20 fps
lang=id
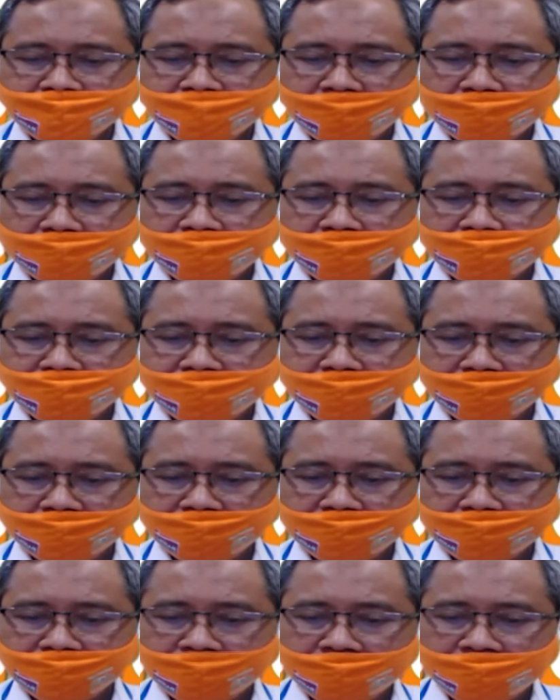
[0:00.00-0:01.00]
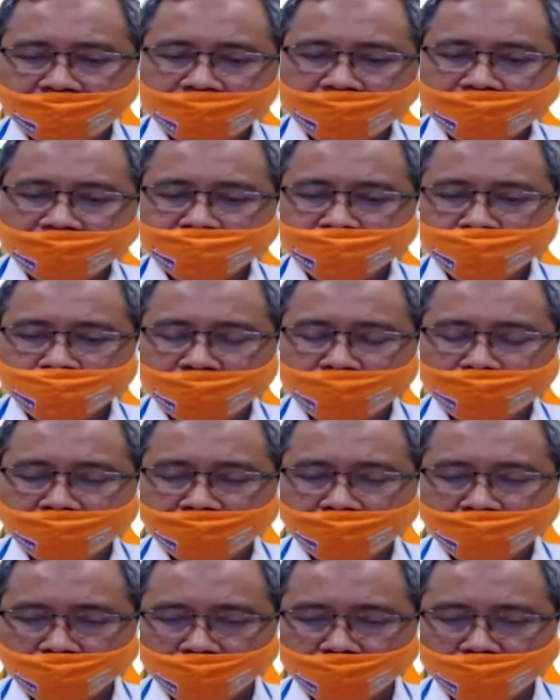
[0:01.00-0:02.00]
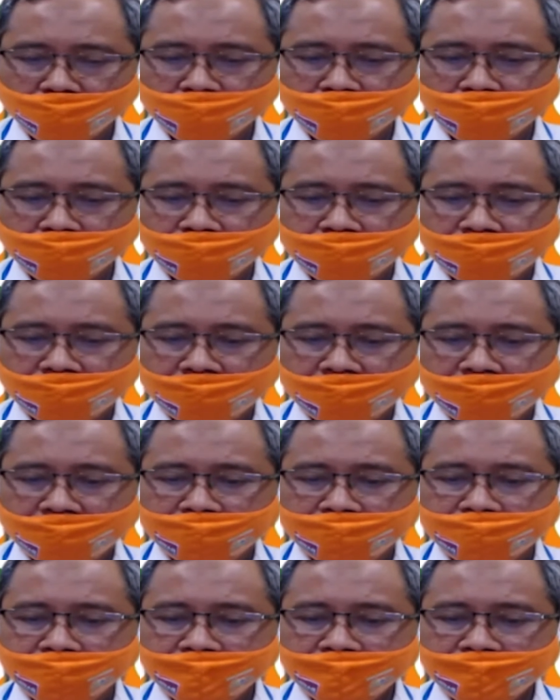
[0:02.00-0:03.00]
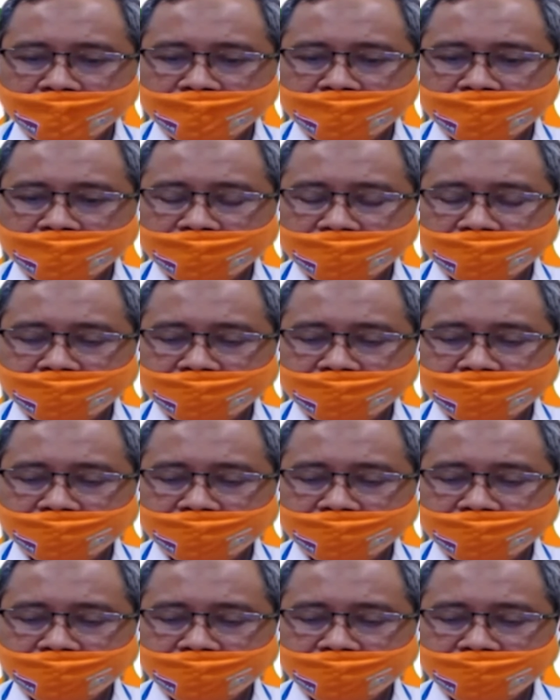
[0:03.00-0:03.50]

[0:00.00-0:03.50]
satgasnya kita sudah bentuk dan Eh,